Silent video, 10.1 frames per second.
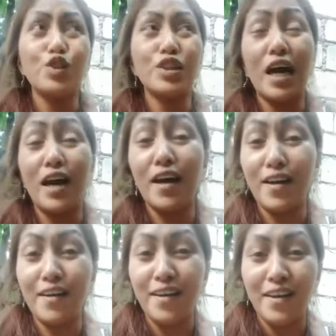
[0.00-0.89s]
doon
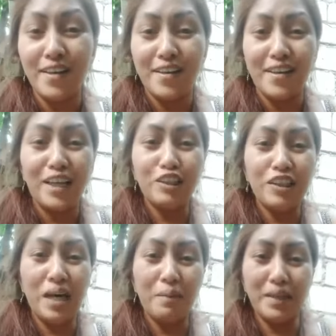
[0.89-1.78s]
sa ano
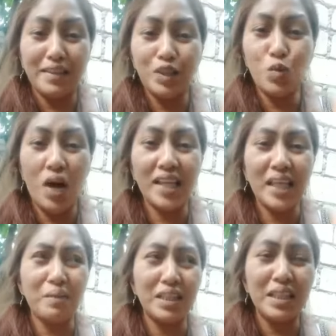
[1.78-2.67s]
namin,
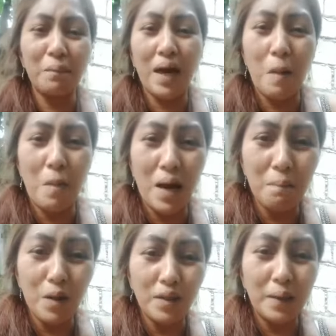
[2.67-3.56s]
hidwaan namin na
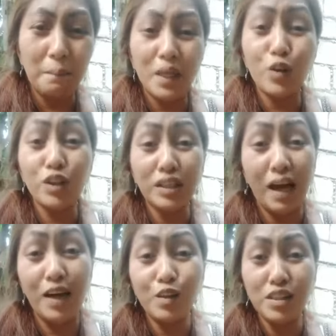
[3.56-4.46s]
napakababaw lang. Pero
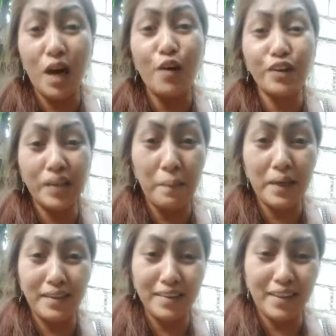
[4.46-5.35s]
halos taon
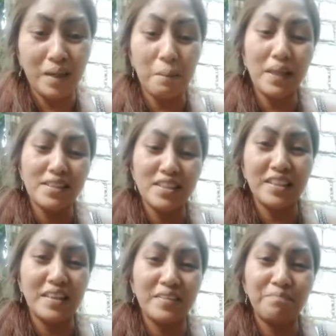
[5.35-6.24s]
kaming hindi
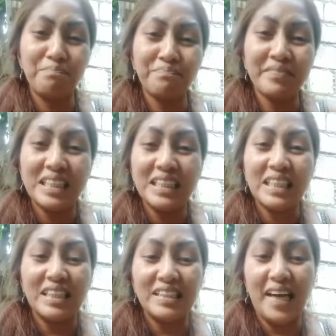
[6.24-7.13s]
nagpansinan.
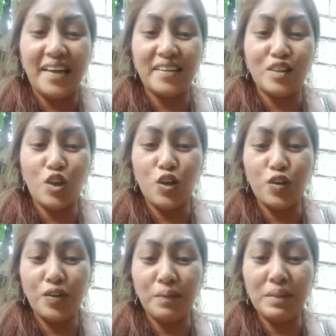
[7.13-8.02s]
Yan. So,
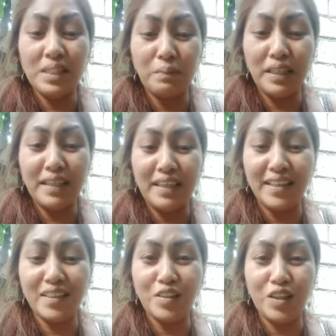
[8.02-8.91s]
ibig
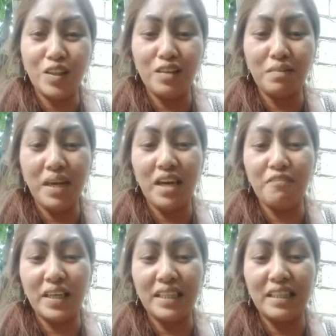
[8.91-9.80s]
sabihin, may
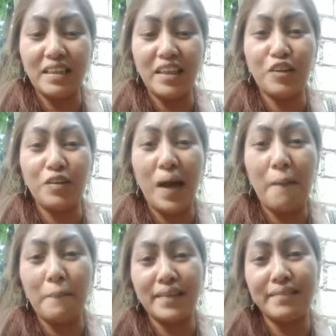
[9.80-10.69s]
effect talaga yung
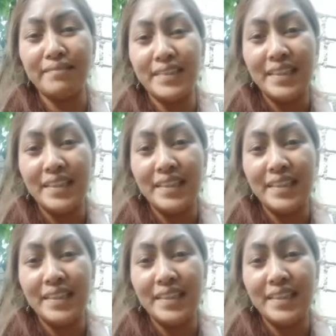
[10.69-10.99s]
gamit.